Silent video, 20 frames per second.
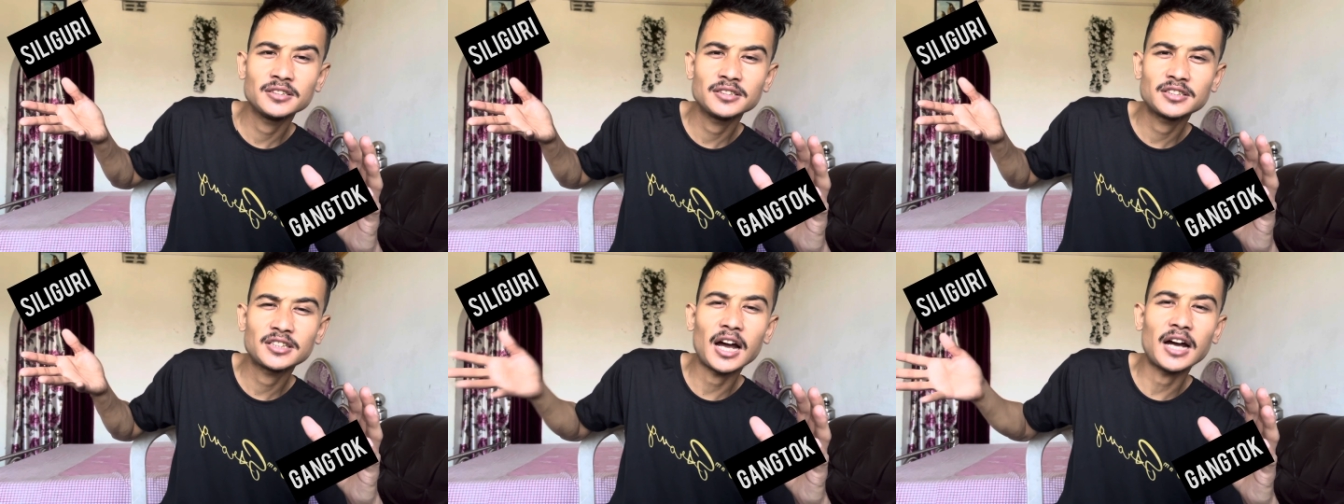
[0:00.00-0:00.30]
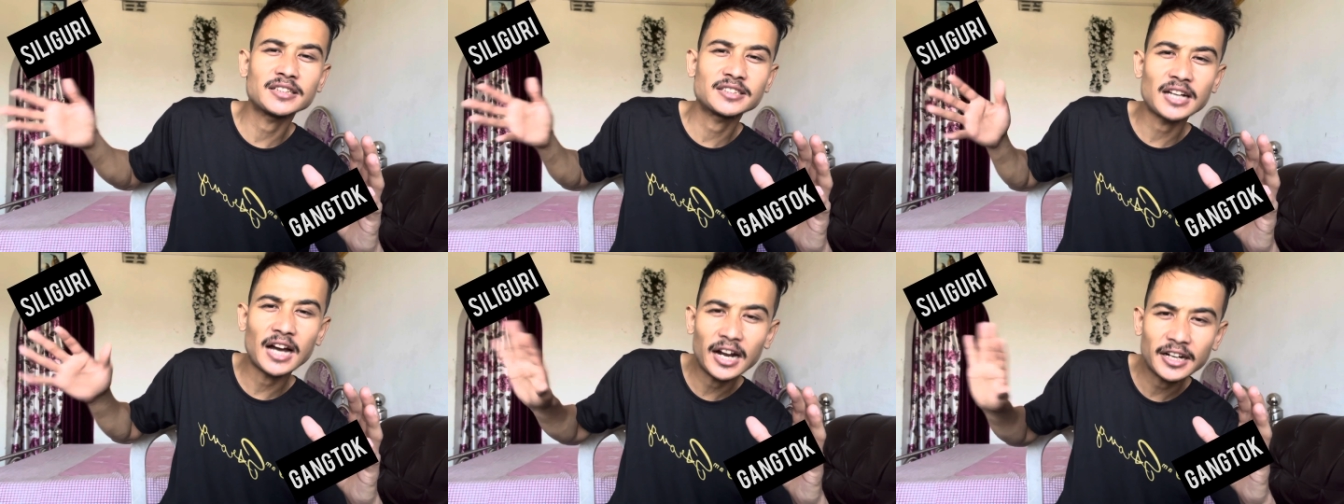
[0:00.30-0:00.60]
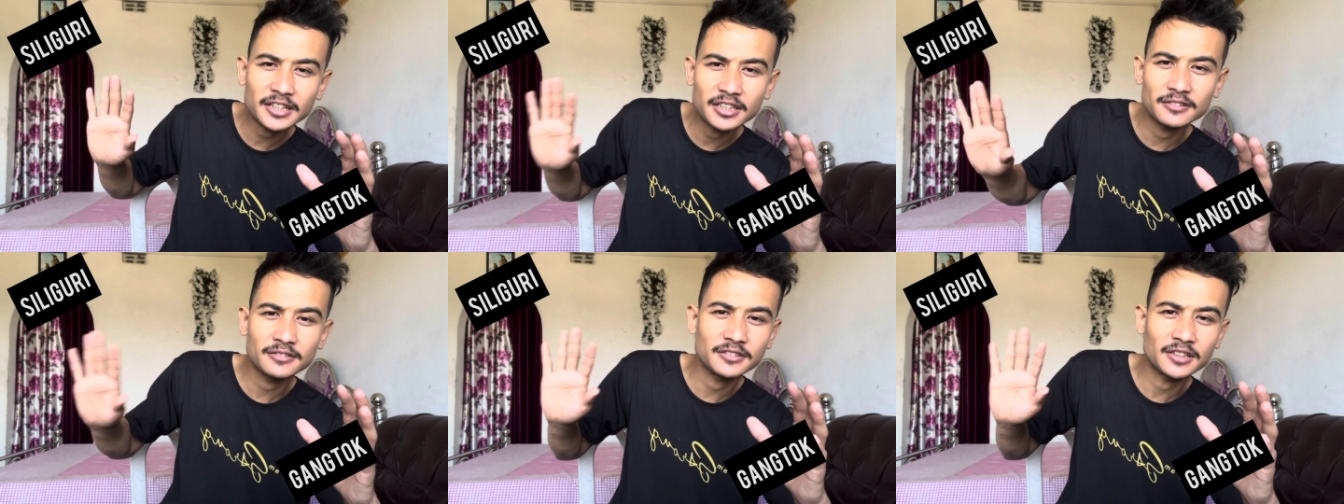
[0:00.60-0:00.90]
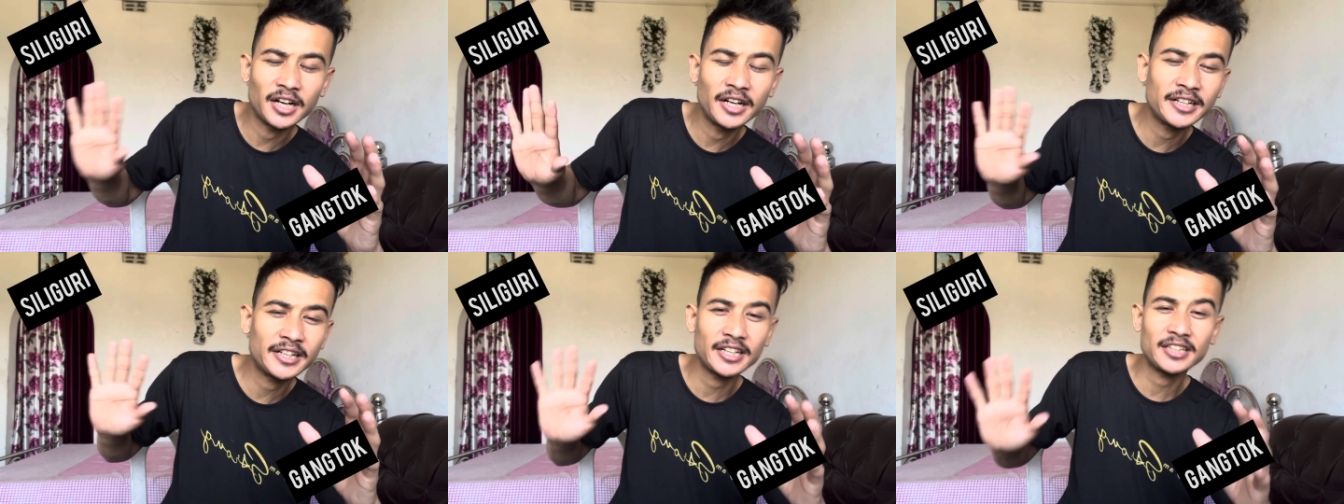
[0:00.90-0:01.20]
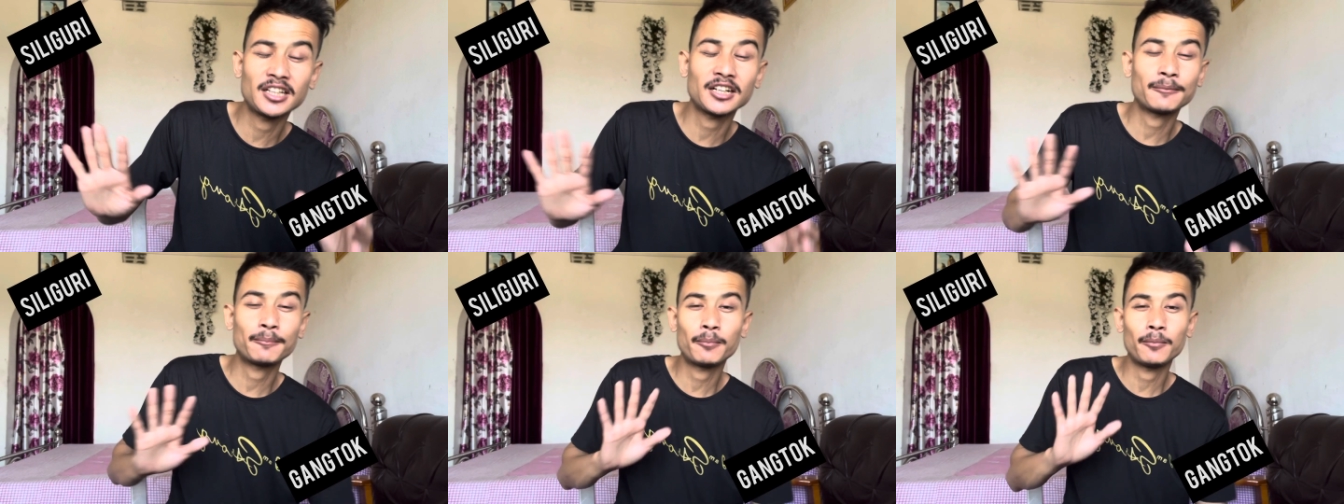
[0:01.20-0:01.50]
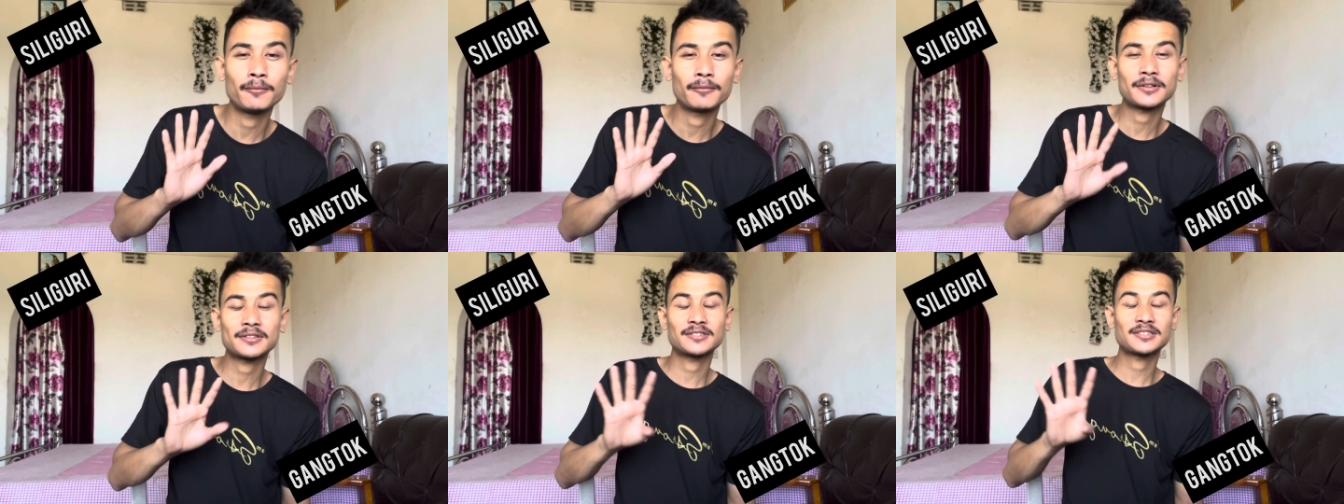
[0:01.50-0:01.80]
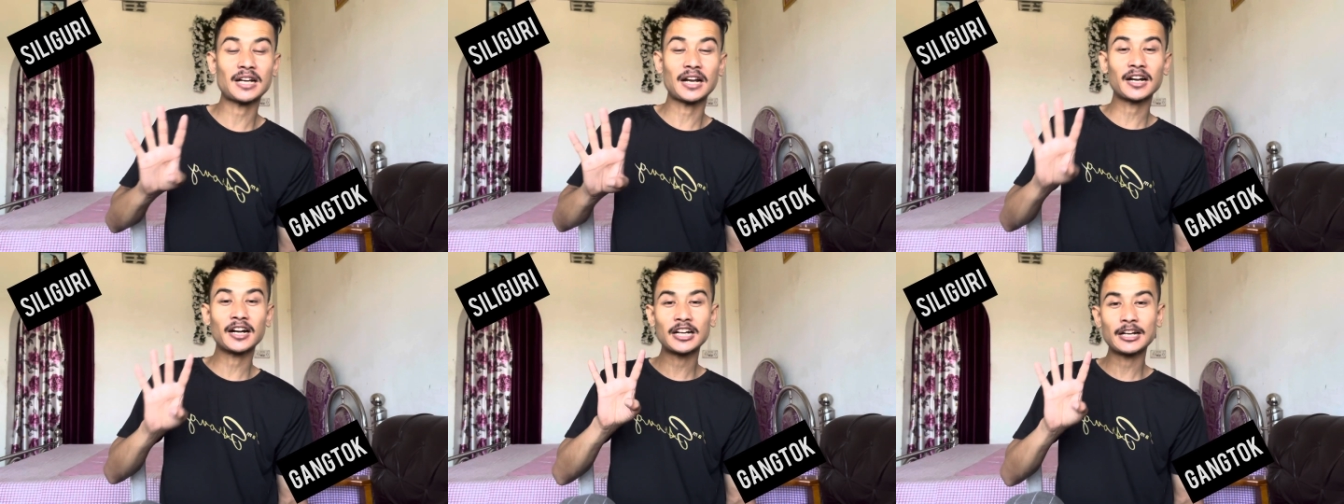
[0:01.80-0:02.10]
चार चार घंटे तक
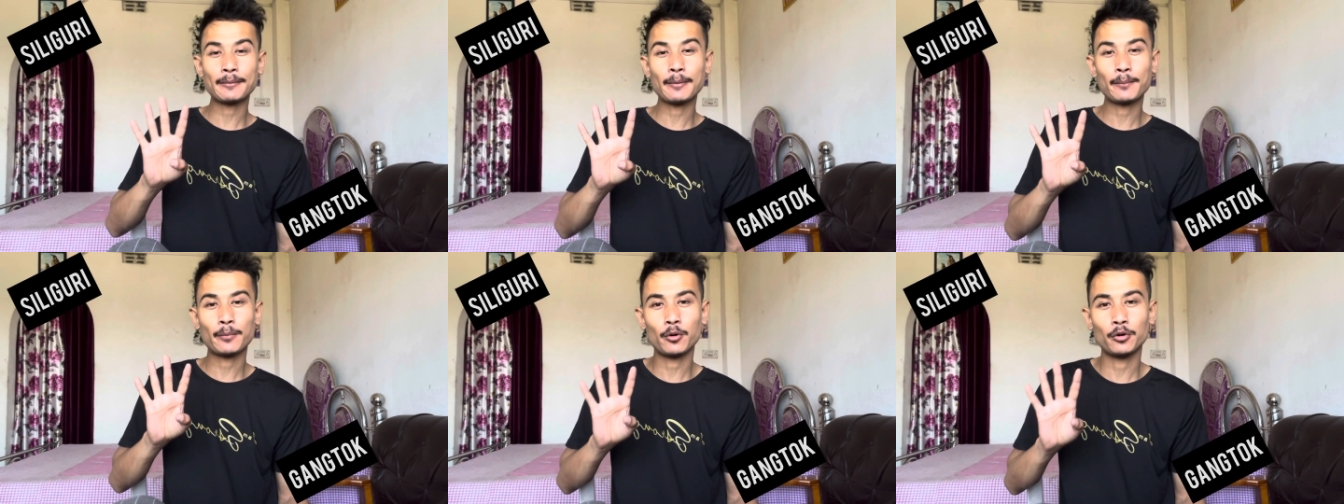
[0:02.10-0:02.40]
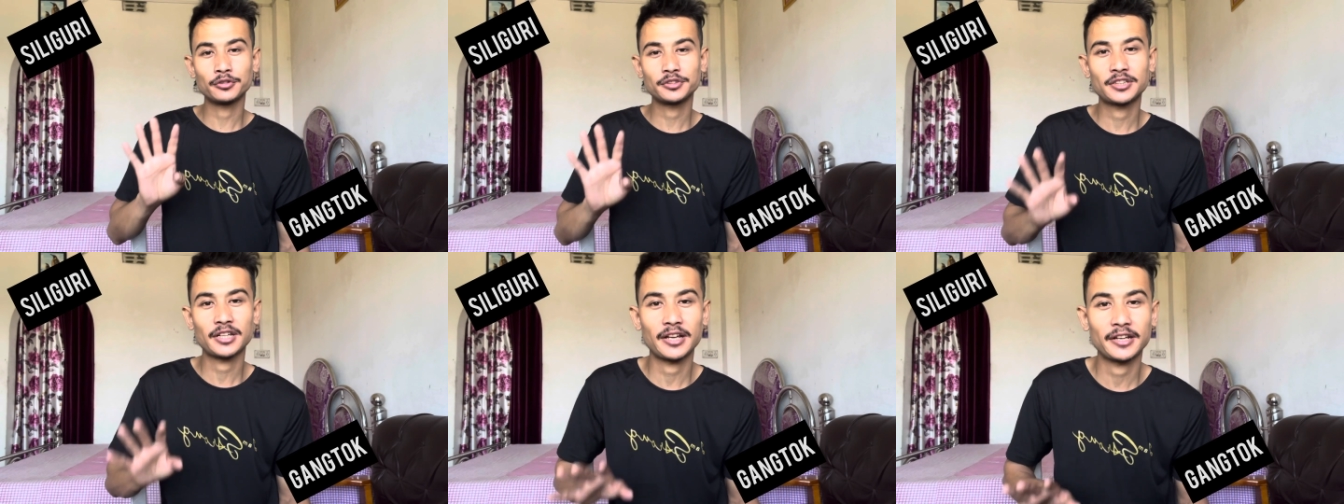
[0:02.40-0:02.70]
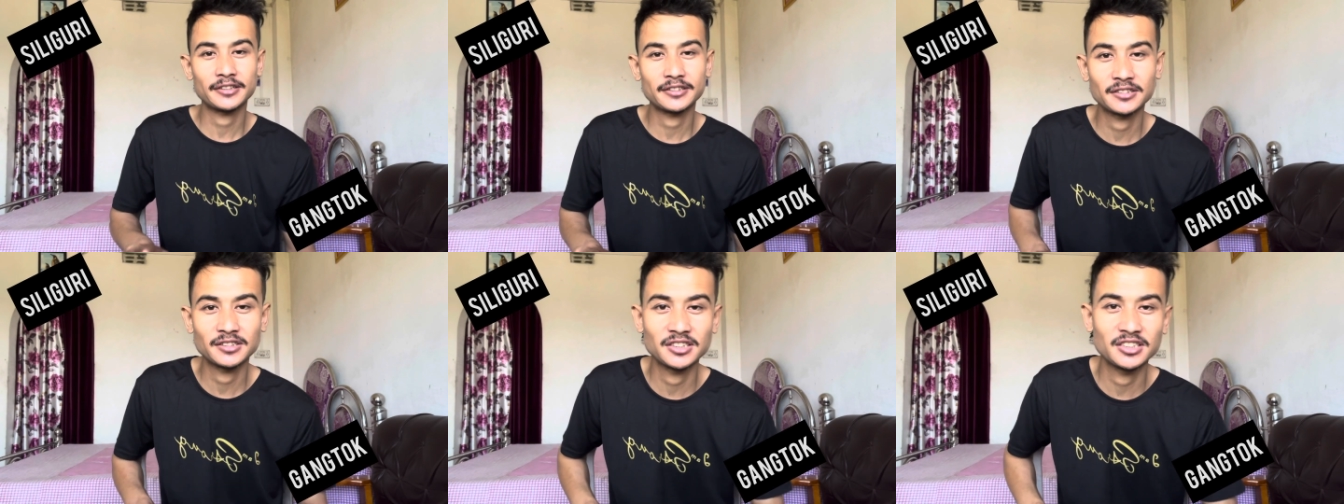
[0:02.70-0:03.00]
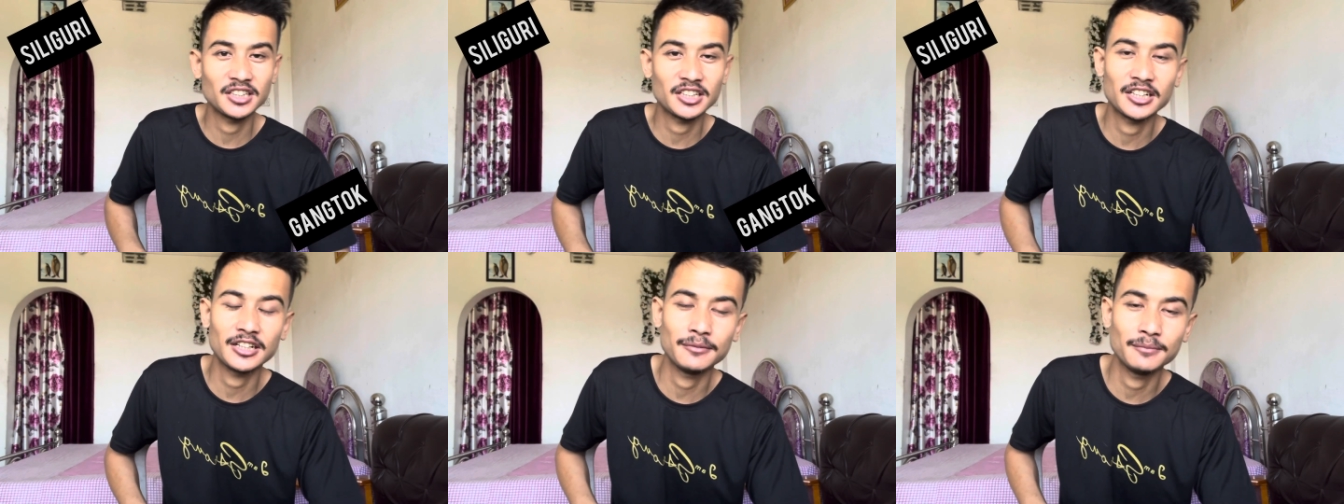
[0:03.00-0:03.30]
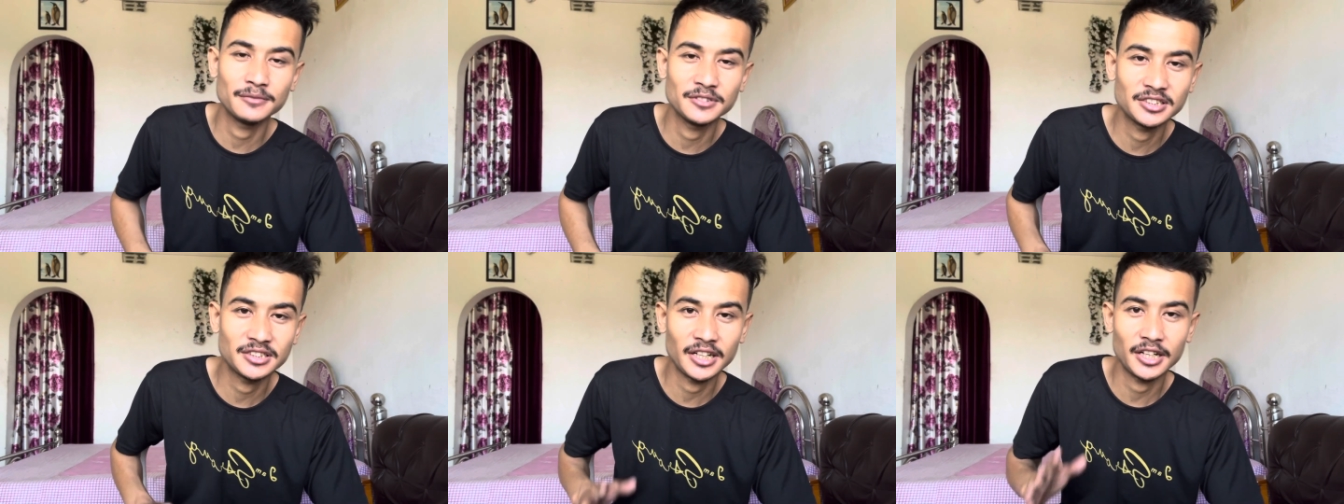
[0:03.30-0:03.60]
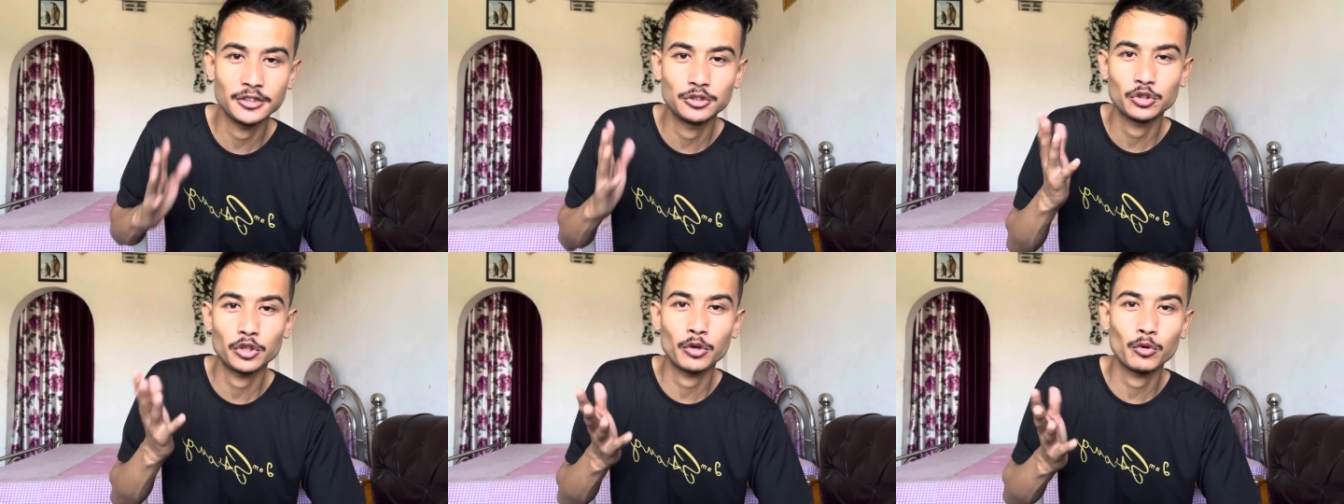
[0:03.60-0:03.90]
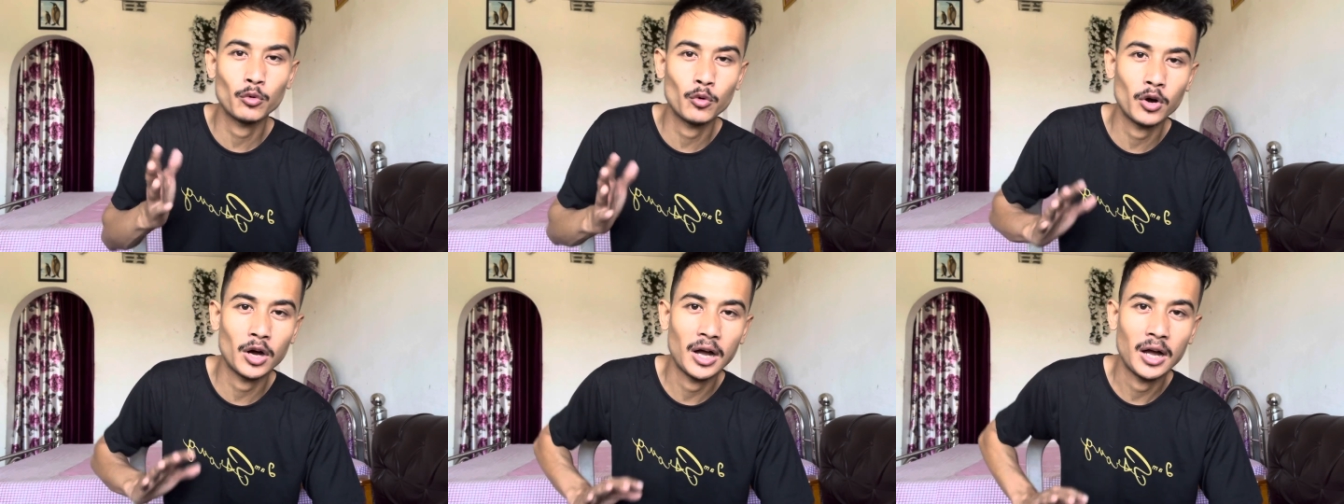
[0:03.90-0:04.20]
चार घंटे में पहुंचता है सिक्किम स्टेट जो है
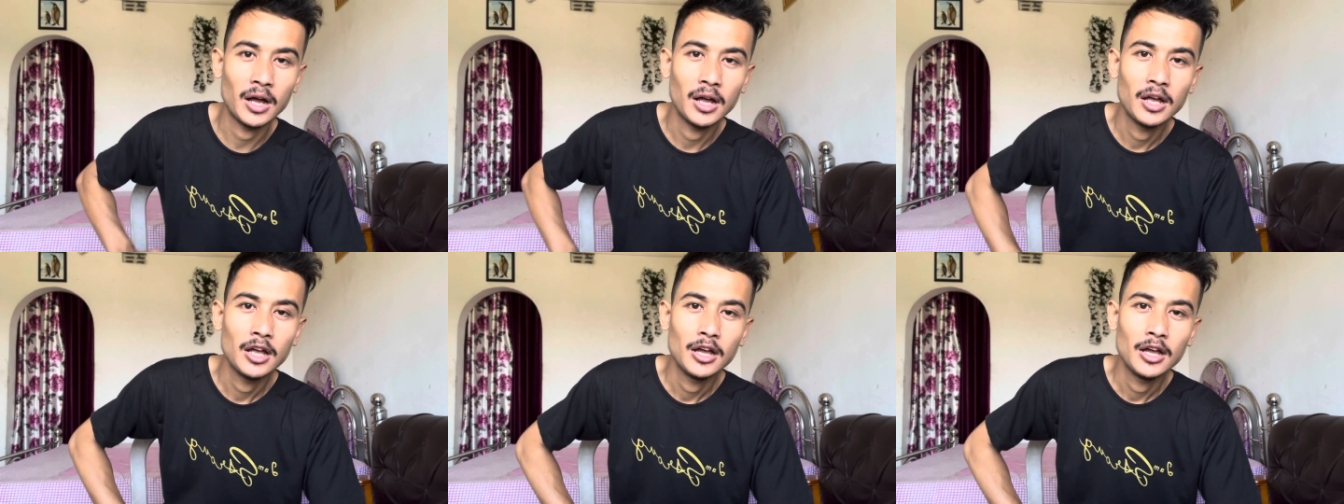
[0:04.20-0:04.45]
वहाँ